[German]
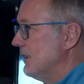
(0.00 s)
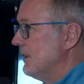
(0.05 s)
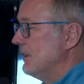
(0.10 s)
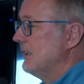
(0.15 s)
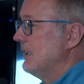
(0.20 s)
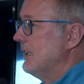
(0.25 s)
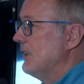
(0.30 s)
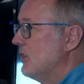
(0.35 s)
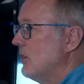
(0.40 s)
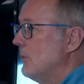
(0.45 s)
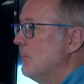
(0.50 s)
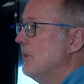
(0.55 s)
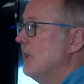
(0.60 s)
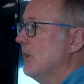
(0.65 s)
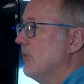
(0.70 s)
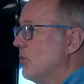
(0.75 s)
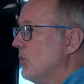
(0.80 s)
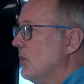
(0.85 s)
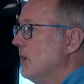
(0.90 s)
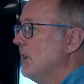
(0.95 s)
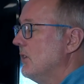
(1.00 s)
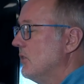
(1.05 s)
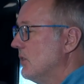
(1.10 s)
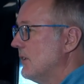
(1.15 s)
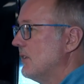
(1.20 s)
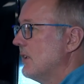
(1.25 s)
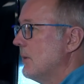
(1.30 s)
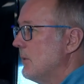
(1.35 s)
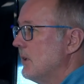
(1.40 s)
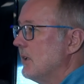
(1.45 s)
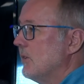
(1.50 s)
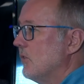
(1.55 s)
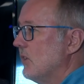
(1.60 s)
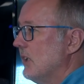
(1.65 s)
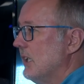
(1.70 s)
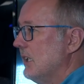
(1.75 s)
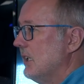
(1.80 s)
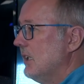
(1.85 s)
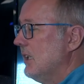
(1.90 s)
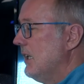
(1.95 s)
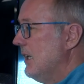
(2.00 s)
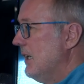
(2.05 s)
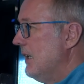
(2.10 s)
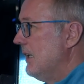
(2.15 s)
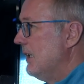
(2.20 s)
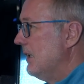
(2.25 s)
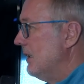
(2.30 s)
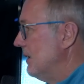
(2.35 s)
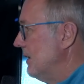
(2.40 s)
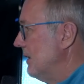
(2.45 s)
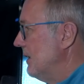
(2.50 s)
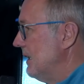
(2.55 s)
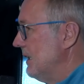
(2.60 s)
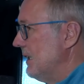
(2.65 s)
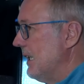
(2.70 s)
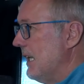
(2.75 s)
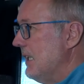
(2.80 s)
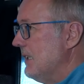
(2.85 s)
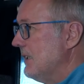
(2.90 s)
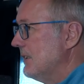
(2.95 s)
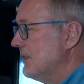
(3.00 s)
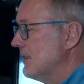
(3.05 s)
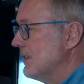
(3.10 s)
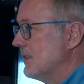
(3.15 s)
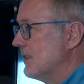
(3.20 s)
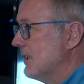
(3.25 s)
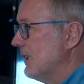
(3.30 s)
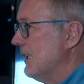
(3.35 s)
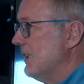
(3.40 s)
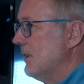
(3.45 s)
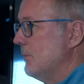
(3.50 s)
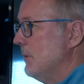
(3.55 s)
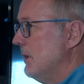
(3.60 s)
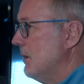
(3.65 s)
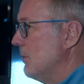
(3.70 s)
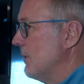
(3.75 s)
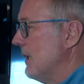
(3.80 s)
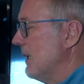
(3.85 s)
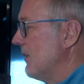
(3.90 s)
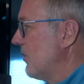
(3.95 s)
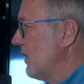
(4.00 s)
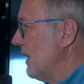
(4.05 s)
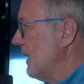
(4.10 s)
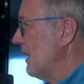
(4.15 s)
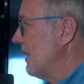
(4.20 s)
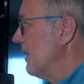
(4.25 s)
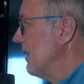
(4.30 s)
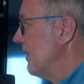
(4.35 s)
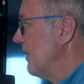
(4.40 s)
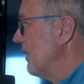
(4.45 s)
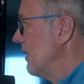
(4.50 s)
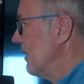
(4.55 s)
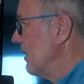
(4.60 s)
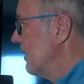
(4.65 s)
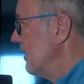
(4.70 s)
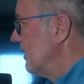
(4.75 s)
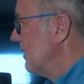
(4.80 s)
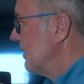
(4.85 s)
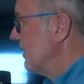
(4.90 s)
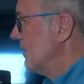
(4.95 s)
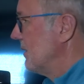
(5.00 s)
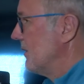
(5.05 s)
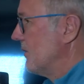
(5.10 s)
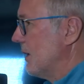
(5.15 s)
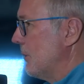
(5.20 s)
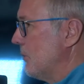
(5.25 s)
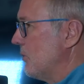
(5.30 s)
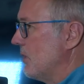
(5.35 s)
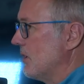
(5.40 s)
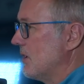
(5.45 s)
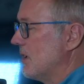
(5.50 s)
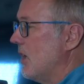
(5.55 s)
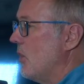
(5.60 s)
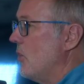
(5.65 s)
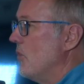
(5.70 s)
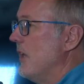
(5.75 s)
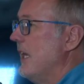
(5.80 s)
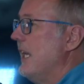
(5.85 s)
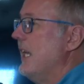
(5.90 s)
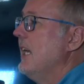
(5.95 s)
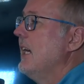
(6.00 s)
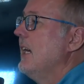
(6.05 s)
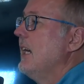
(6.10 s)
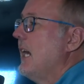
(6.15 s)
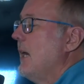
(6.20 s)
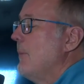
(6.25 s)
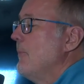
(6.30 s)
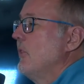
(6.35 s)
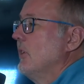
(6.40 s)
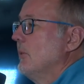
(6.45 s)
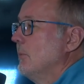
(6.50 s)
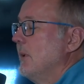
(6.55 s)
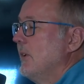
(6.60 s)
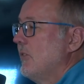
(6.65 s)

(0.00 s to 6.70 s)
Ne? Die kommen natürlich, und das hat man gesehen, äh, in all diesen Szenen mit einem ganz anderen äh, Selbstvertrauen her, haben eine